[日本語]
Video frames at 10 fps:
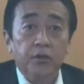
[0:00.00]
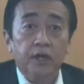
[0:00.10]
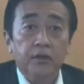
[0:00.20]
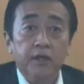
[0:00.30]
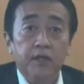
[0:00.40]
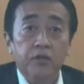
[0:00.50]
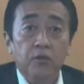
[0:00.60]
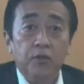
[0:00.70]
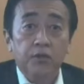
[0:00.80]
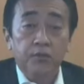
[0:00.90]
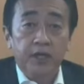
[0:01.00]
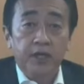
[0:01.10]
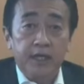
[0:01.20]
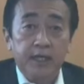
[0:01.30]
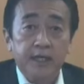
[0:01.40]
ンの源泉とも言うべ
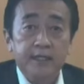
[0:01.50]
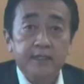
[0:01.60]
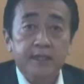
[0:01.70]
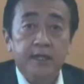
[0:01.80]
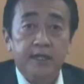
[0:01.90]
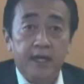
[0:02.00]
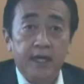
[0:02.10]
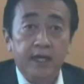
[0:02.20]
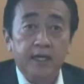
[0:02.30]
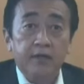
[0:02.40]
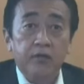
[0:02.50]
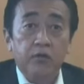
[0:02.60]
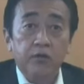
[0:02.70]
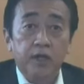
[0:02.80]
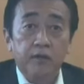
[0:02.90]
きデータや
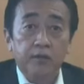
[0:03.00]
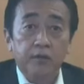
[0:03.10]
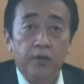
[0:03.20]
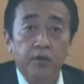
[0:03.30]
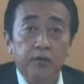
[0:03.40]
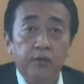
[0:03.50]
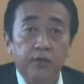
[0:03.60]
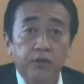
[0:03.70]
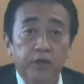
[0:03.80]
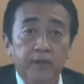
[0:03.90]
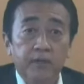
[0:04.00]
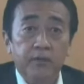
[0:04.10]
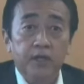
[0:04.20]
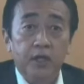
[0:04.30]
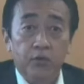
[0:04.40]
コンテンツの共有基盤
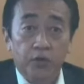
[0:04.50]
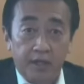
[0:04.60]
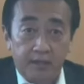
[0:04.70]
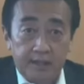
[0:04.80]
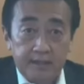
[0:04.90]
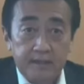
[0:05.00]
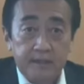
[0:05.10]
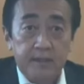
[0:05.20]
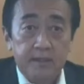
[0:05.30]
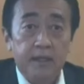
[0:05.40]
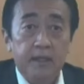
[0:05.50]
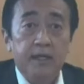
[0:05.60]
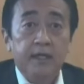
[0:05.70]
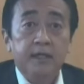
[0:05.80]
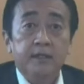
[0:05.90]
となるものです。
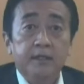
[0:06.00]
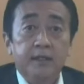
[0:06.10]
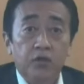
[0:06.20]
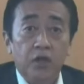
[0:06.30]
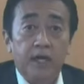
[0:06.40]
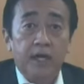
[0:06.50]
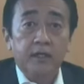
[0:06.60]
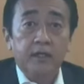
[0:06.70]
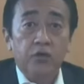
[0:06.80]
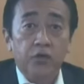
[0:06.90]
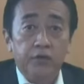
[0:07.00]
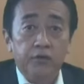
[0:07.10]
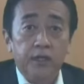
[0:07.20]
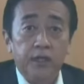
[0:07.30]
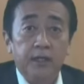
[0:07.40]
例えば教
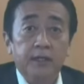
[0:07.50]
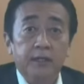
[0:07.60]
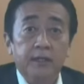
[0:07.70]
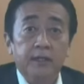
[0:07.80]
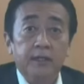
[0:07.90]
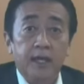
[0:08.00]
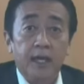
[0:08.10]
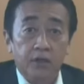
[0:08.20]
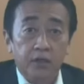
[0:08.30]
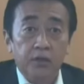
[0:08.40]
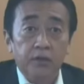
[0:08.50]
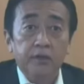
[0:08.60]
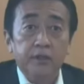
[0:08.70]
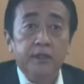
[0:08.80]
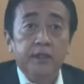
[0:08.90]
育や研究
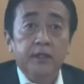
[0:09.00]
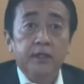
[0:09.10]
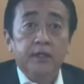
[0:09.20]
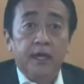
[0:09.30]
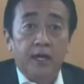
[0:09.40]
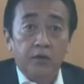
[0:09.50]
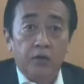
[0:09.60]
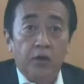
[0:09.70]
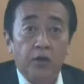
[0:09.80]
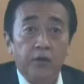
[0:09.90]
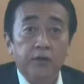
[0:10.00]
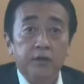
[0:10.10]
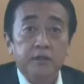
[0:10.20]
観光